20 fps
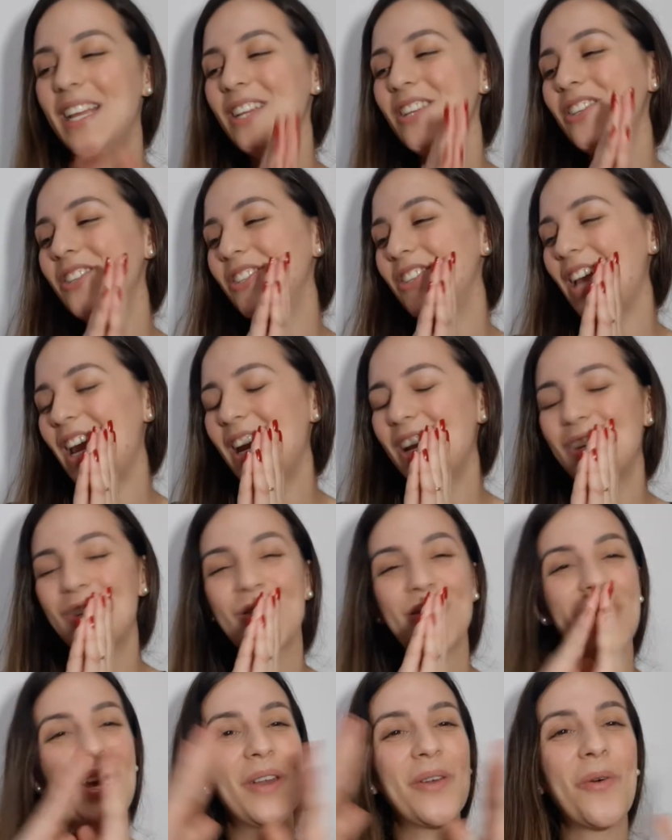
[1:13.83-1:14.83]
E gente,
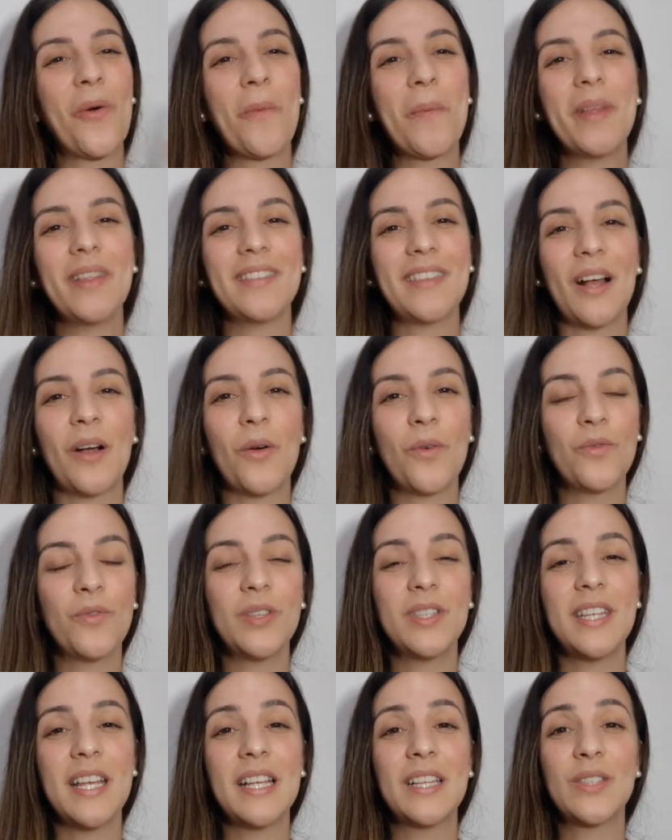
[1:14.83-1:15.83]
eu quero comentar com
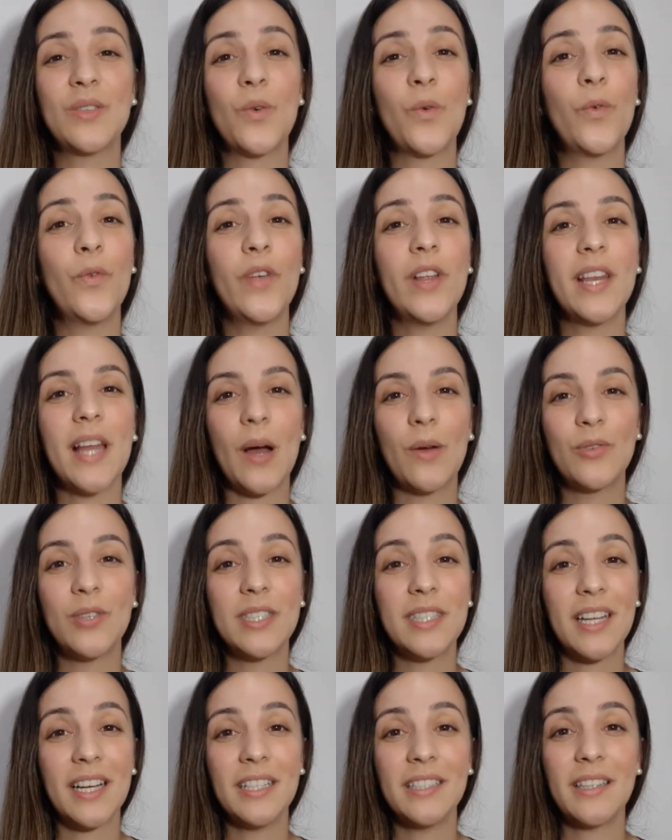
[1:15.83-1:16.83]
vocês o final de
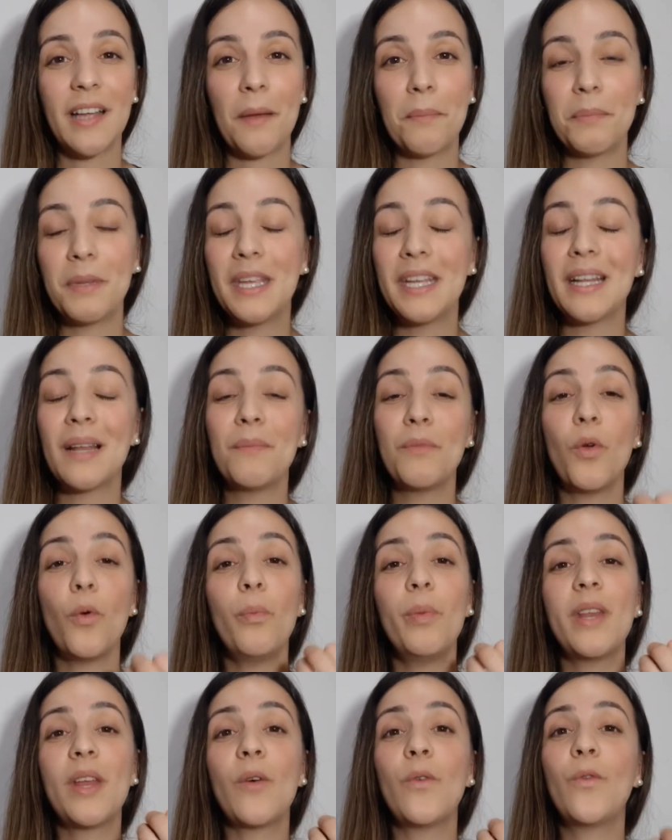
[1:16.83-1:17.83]
Startup, que na minha
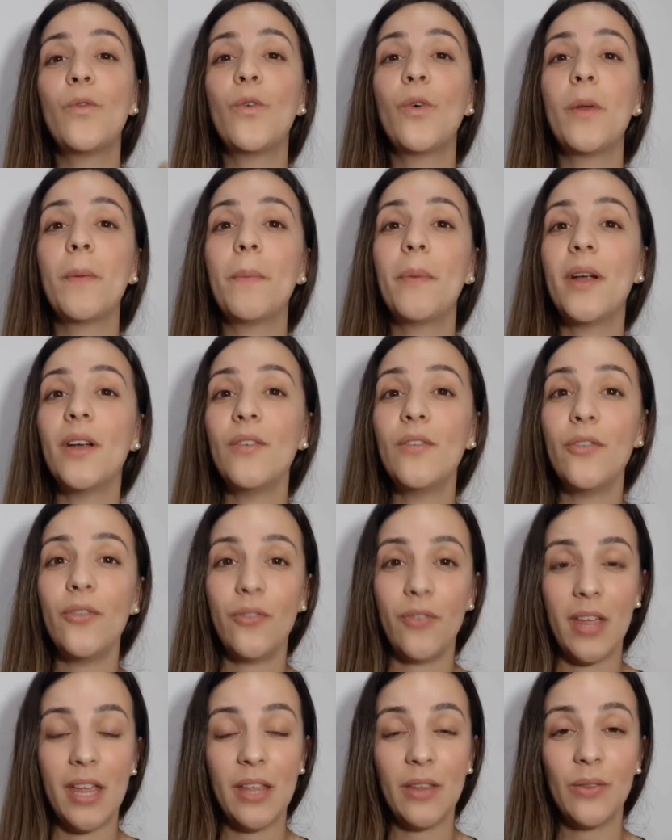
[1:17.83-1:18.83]
opinião foi
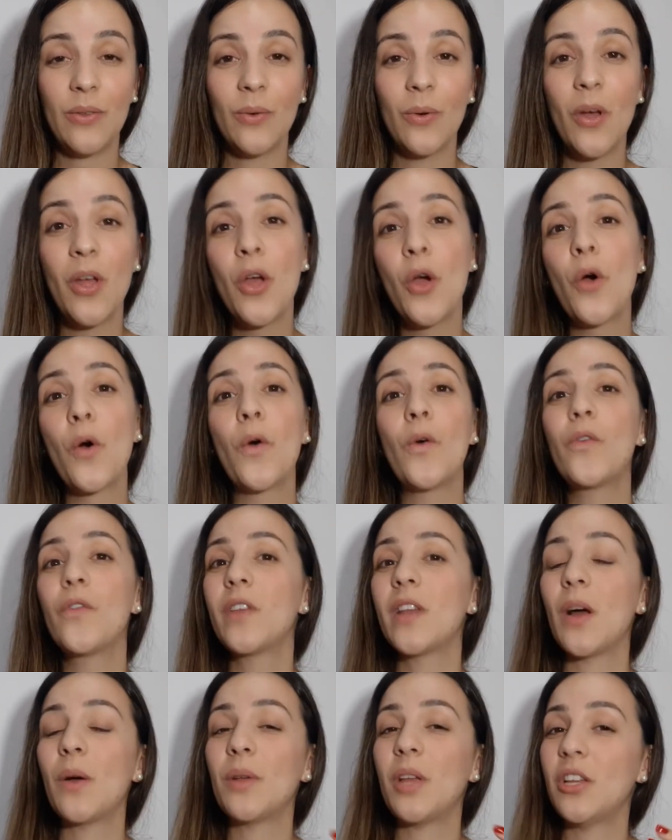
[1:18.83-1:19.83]
perfeito, o
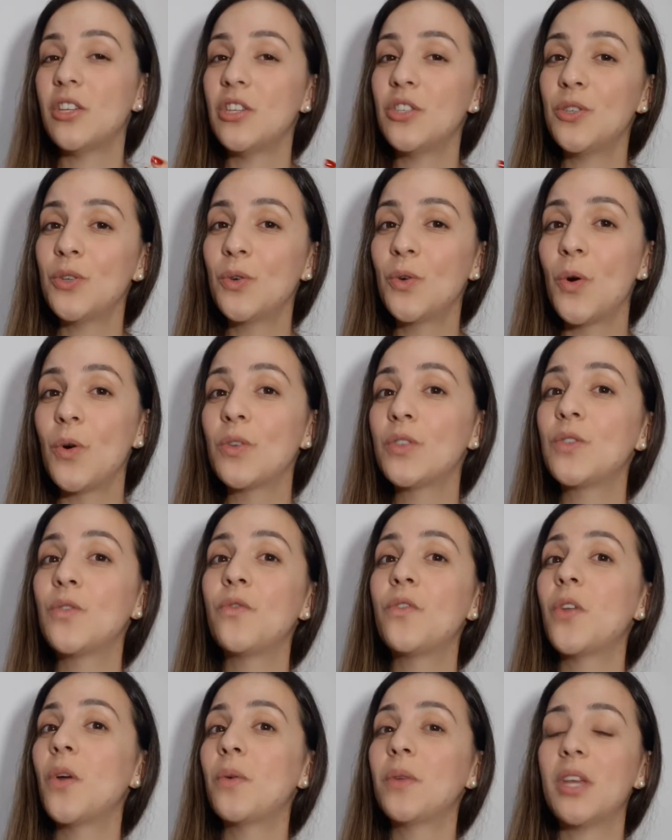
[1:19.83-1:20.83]
final que a gente gosta, o
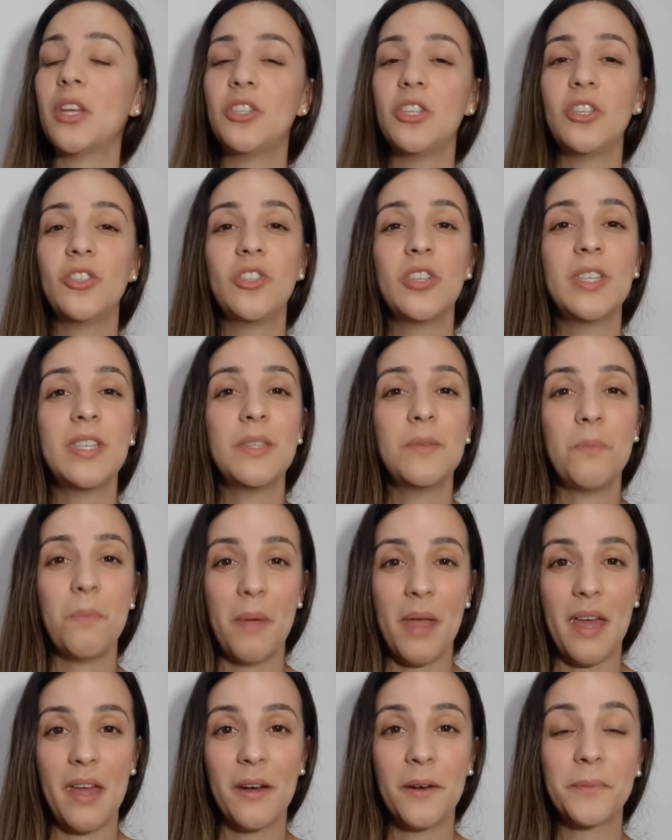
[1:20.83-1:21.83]
final que a gente
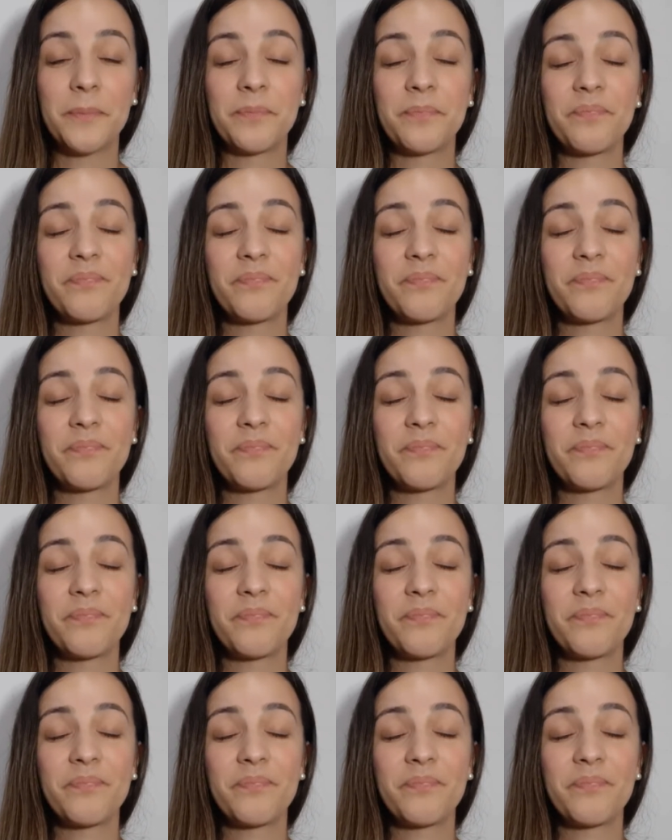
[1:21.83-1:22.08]
espera.